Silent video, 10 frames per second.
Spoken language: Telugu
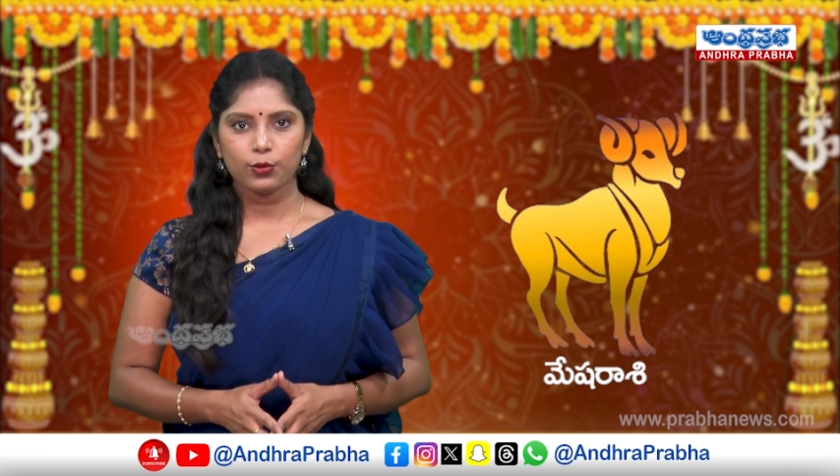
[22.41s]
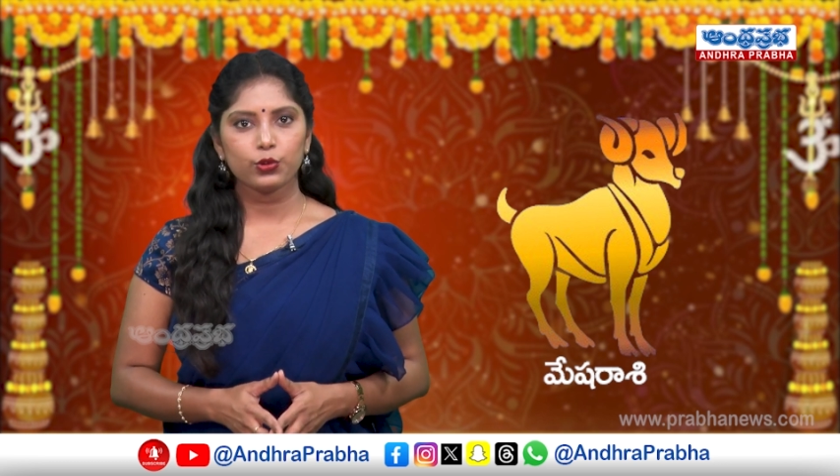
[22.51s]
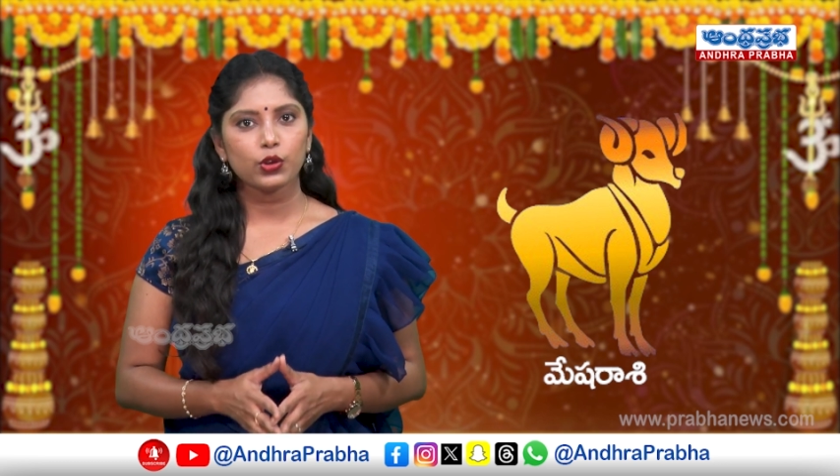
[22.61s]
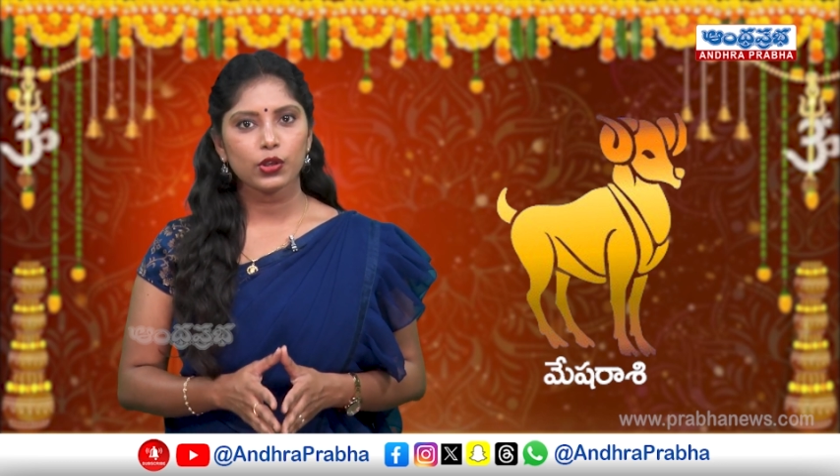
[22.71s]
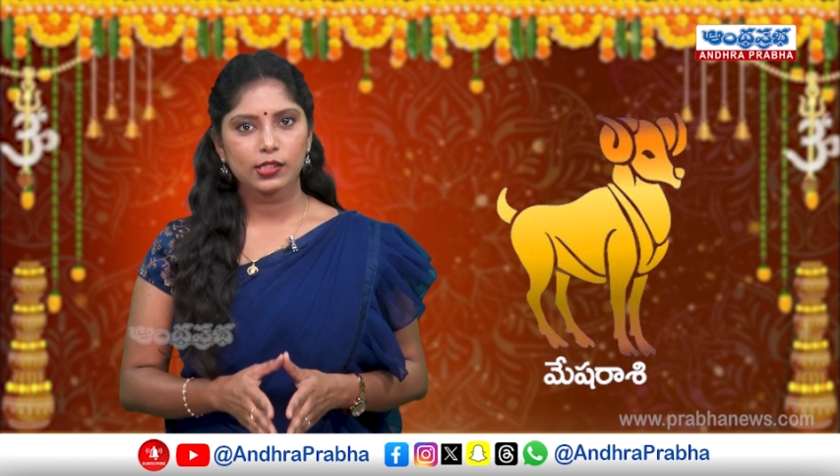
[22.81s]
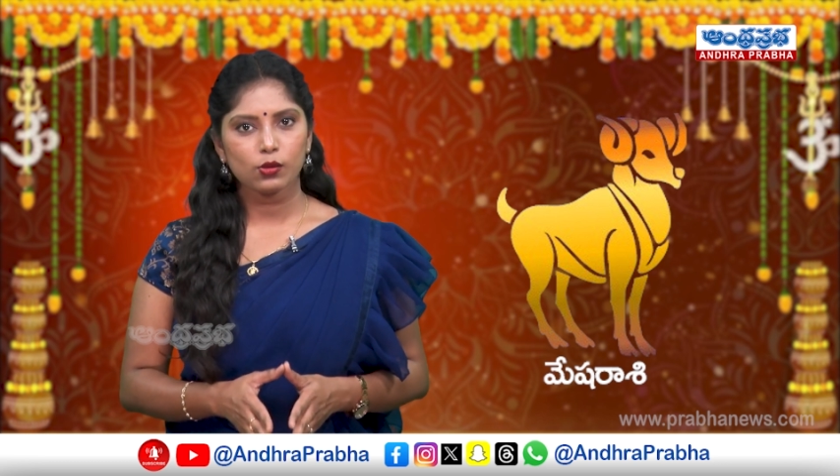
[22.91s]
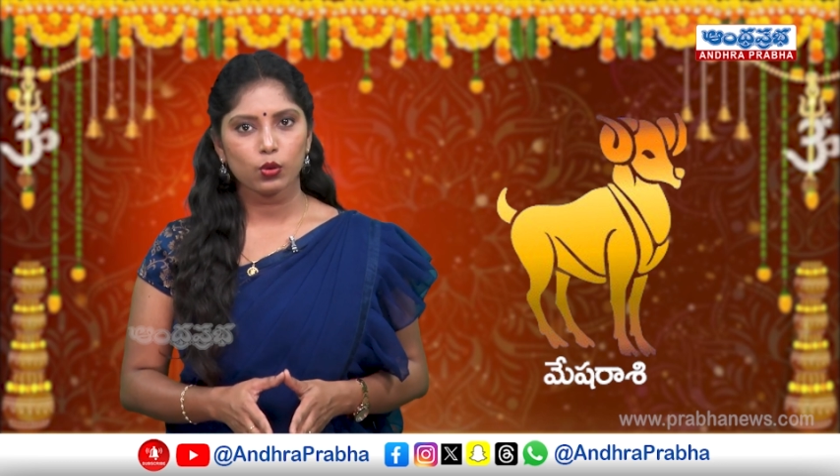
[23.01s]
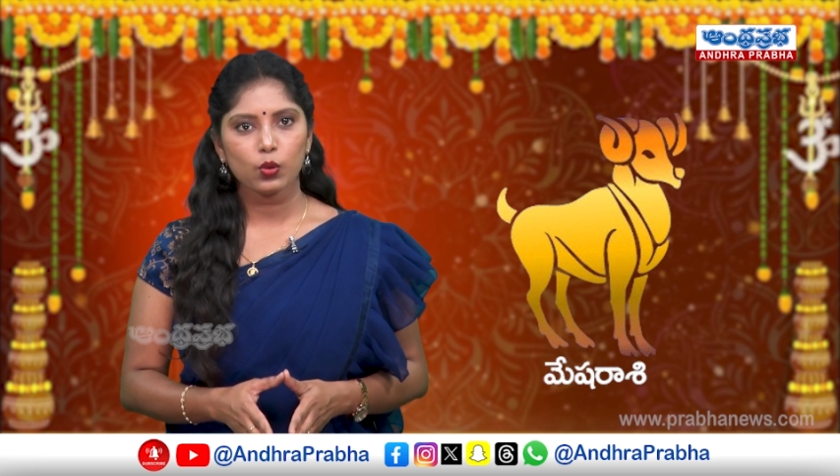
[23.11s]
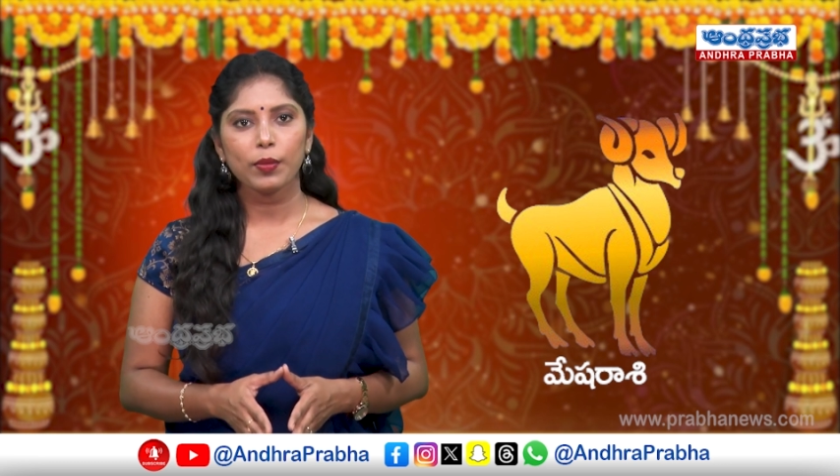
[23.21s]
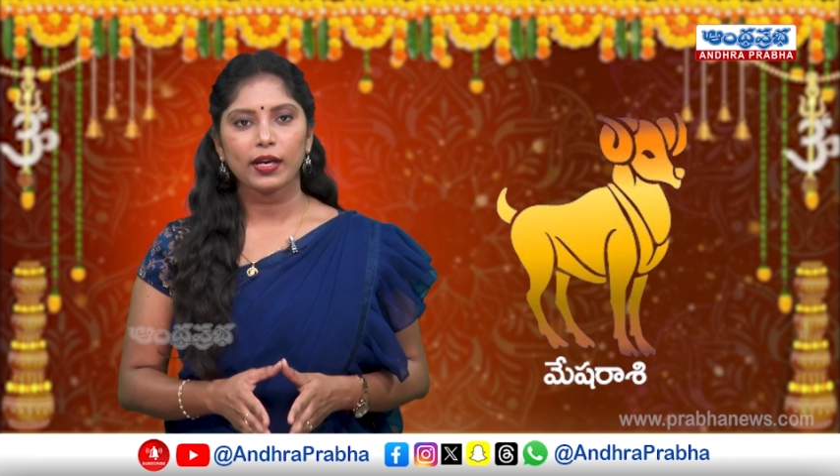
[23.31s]

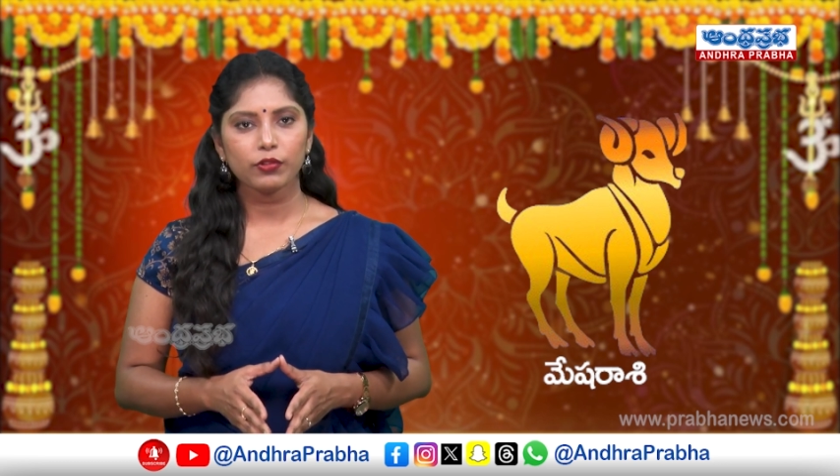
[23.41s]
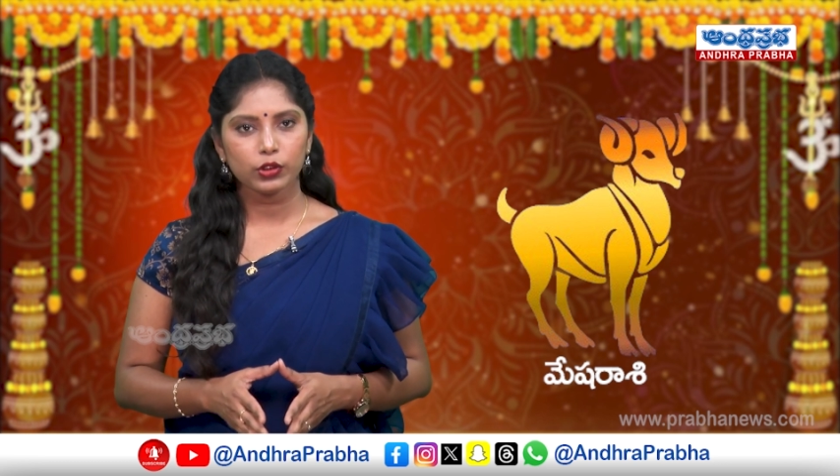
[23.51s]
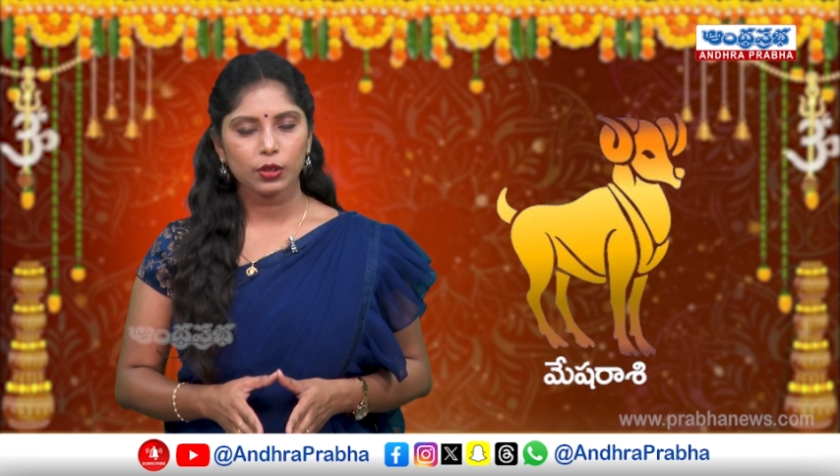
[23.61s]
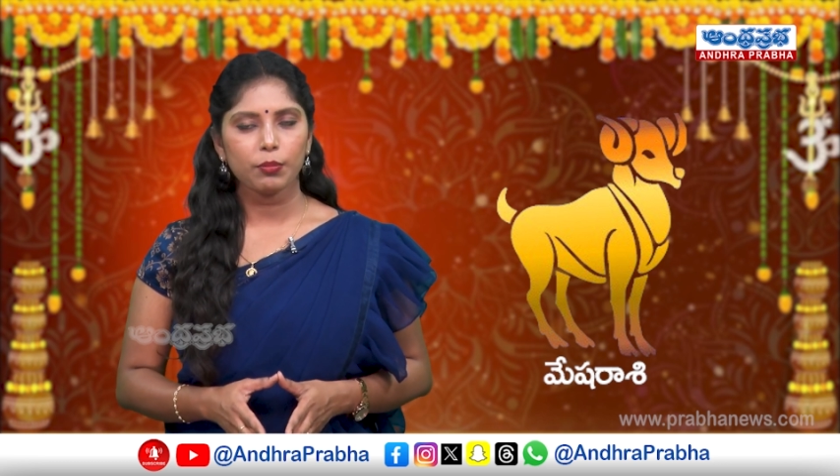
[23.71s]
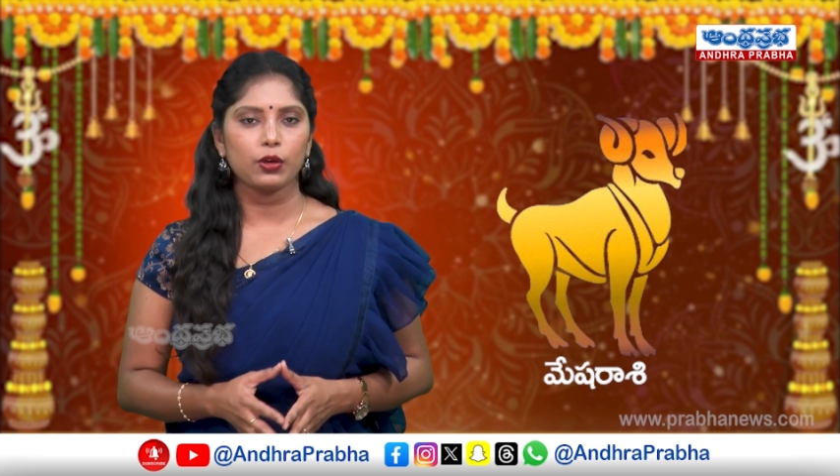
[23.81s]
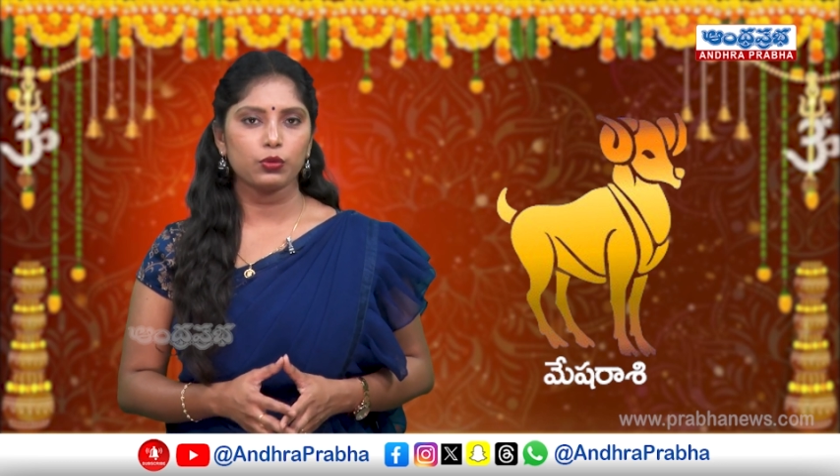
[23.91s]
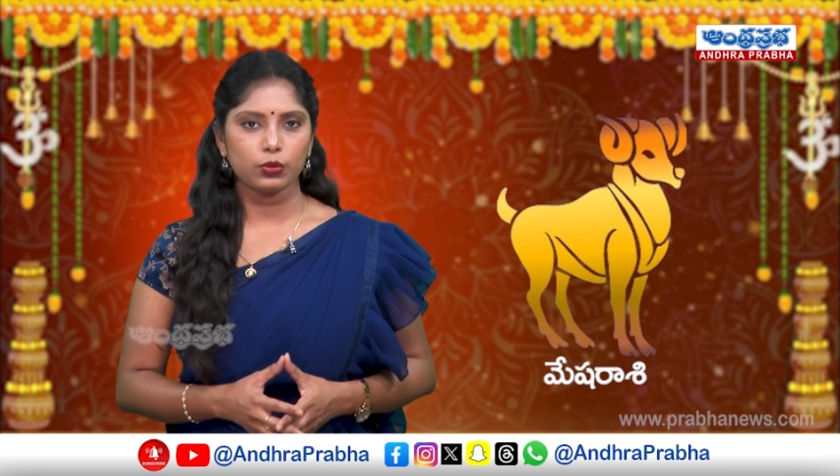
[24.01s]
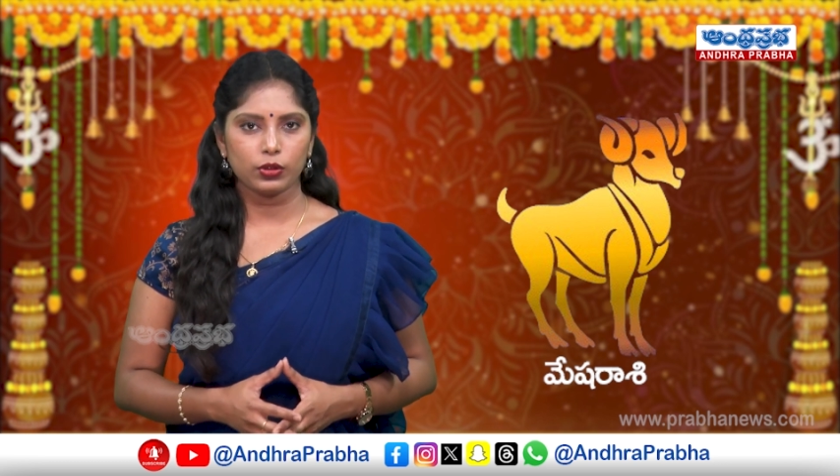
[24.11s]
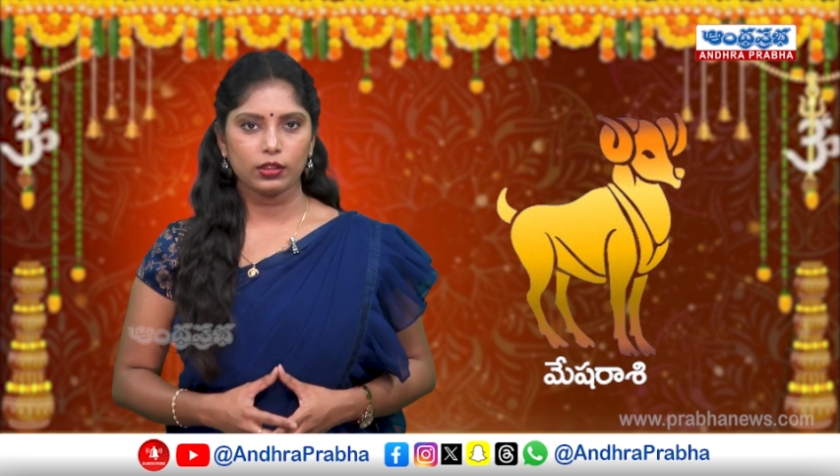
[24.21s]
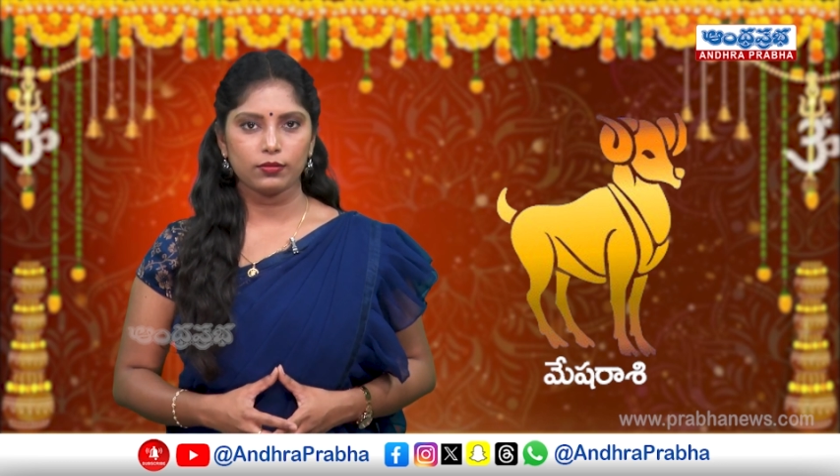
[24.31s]
ఉద్యోగస్తులకు పని ఒత్తిడి పెరుగుతుంది